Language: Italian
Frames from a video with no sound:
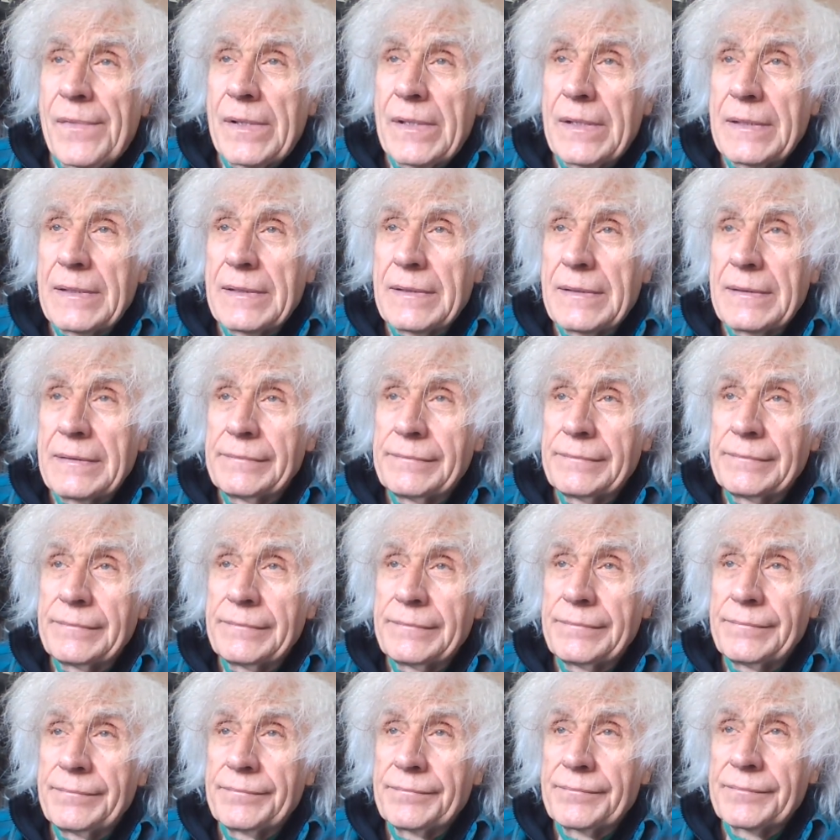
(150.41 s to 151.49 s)

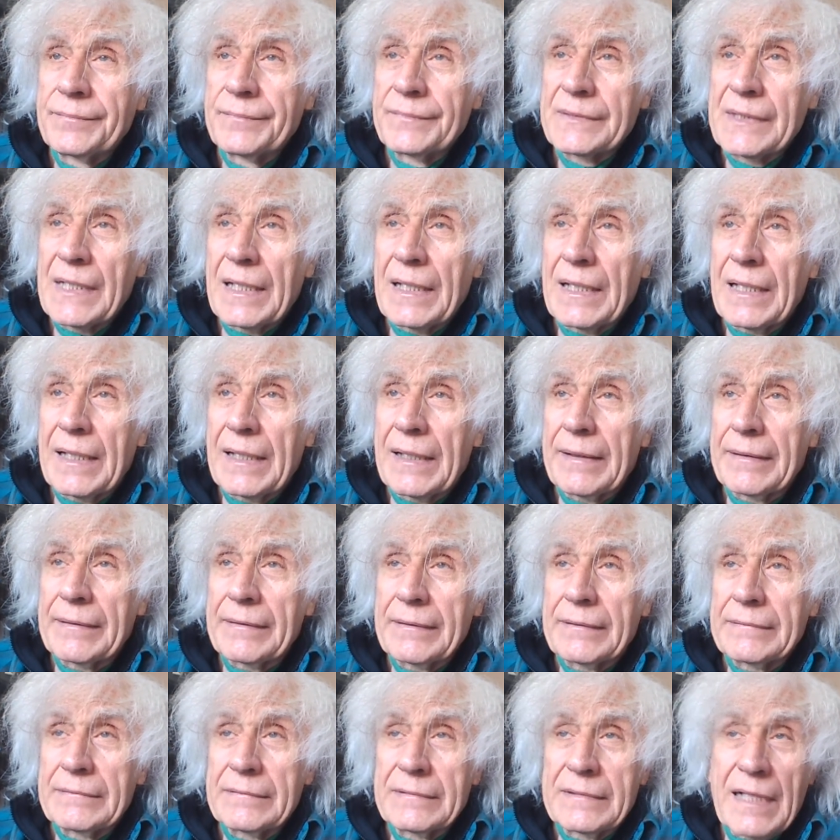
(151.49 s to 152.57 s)
Um, nella
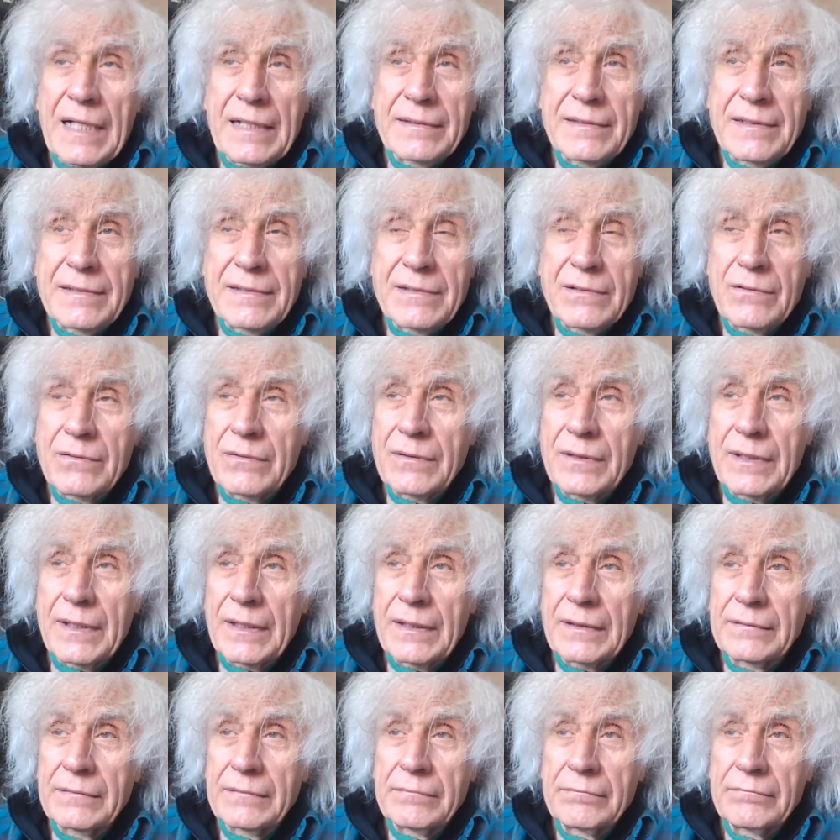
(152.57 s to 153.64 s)

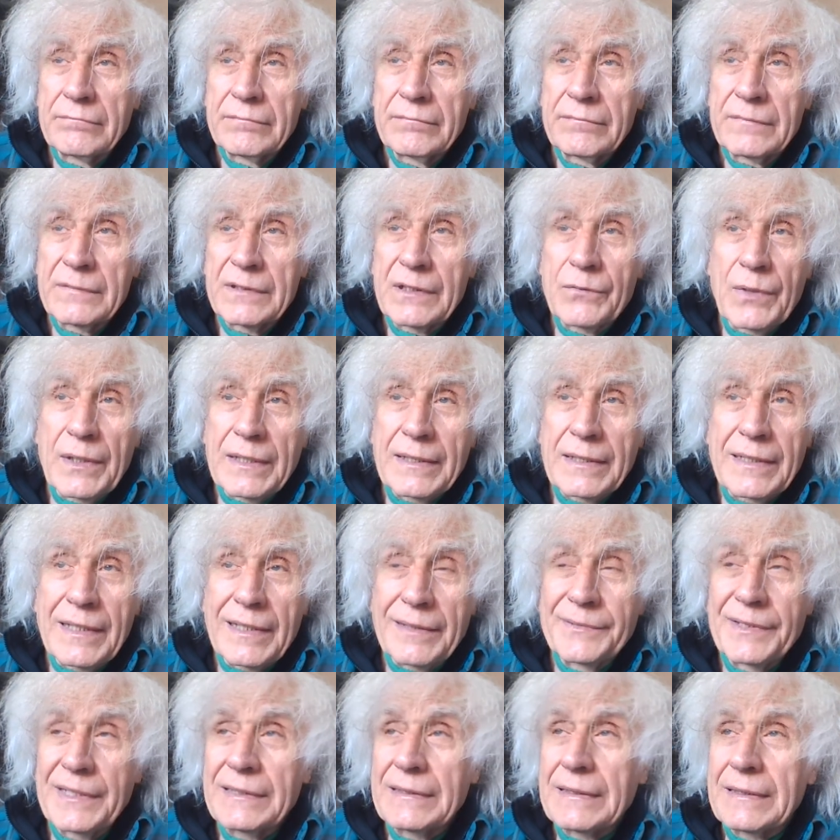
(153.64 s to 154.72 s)
tradizione di quelli
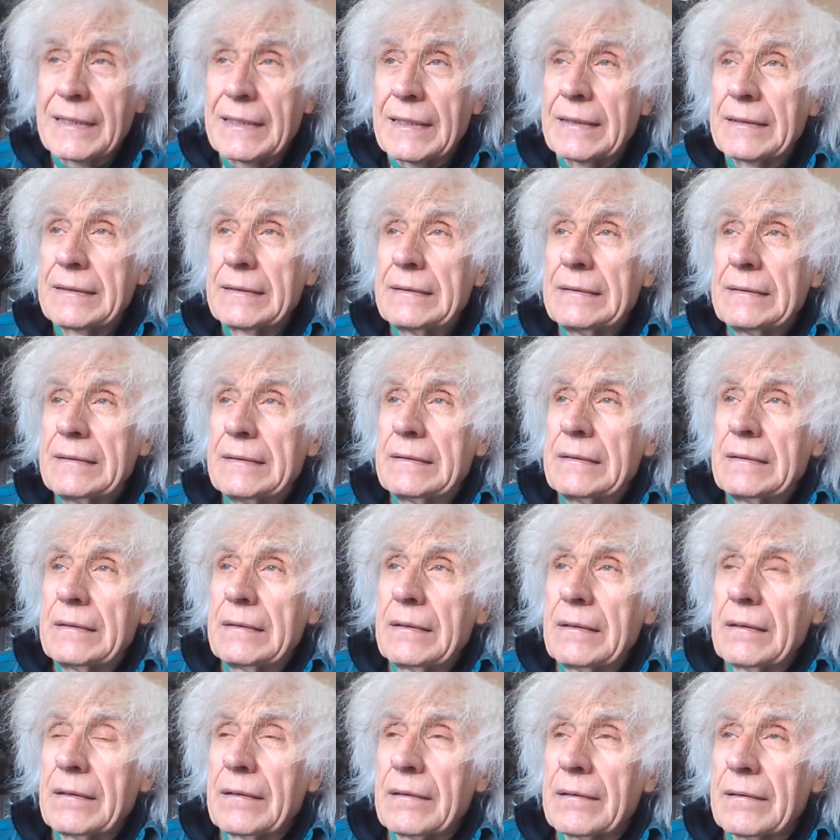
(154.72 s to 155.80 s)
della mia età,
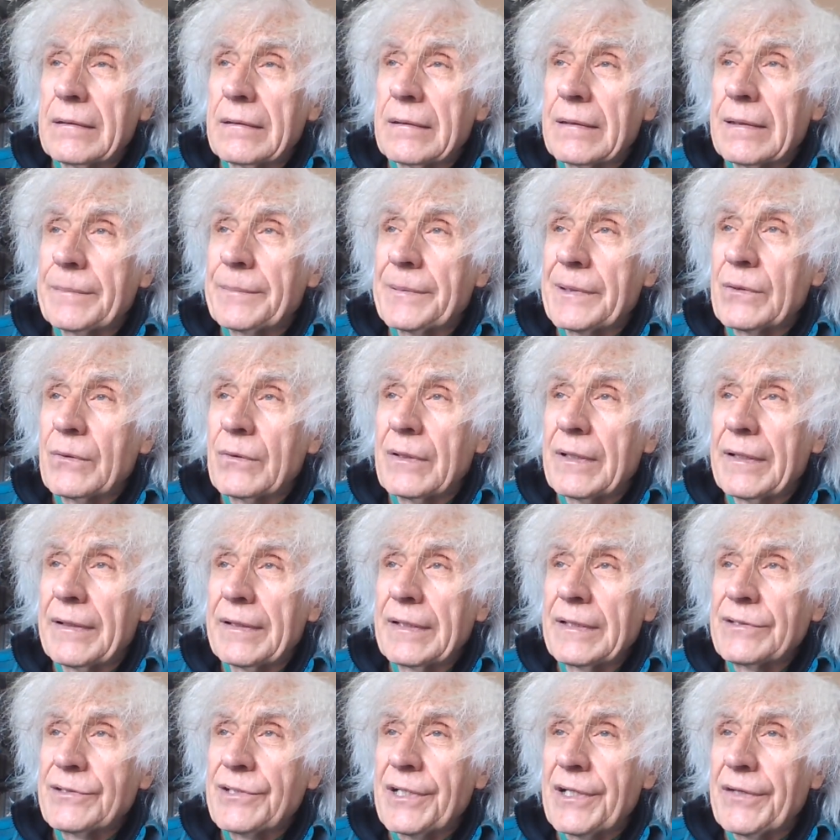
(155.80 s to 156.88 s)
eh, la parola
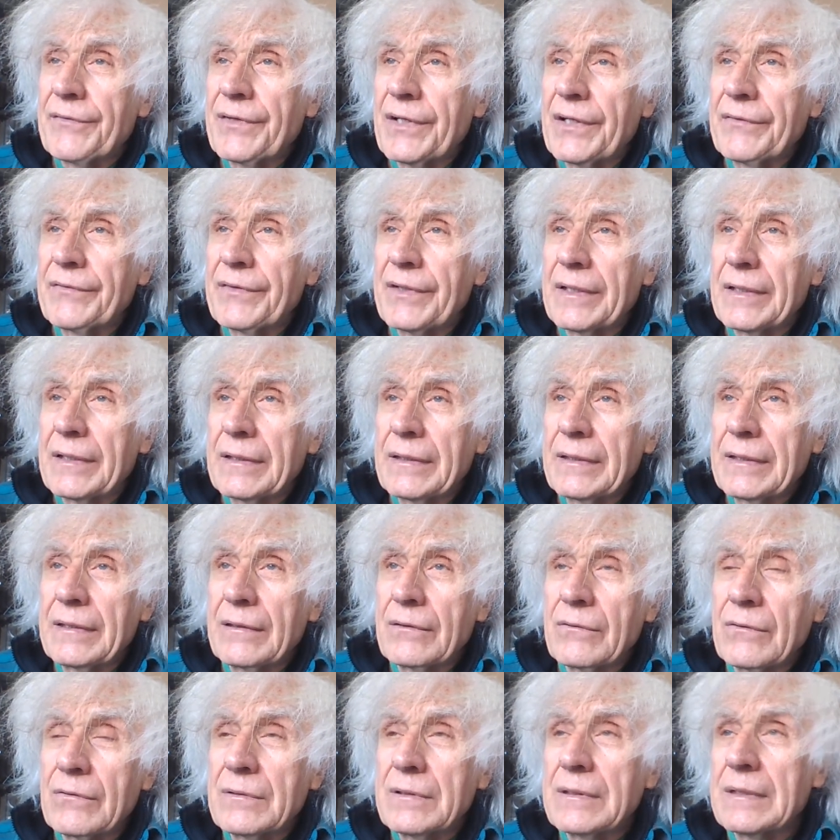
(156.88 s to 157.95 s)
in genere veniva
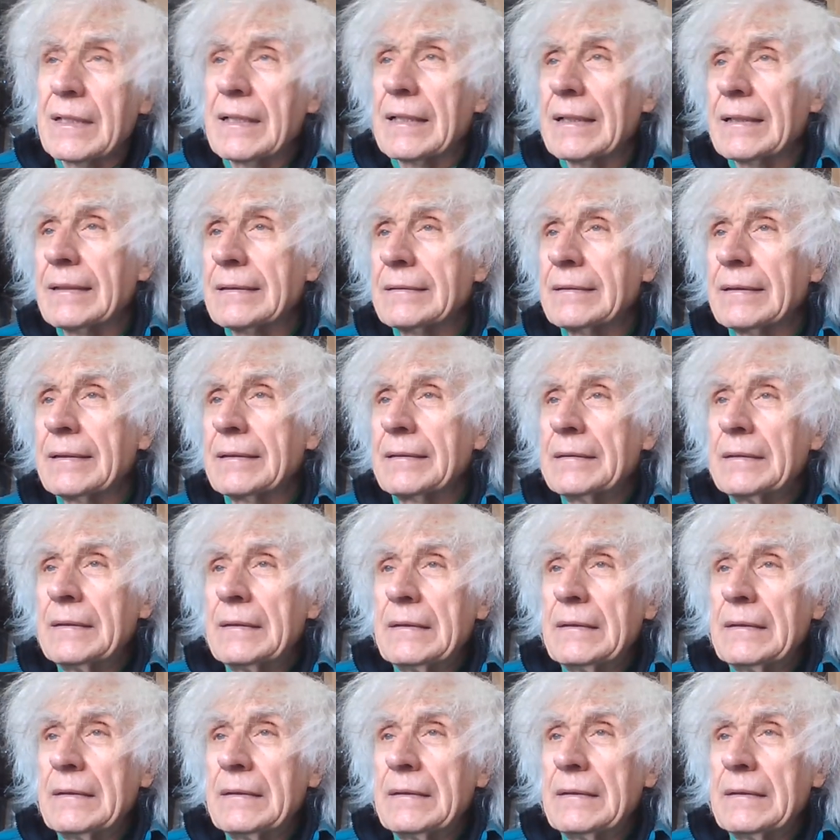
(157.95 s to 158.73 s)
incontrata,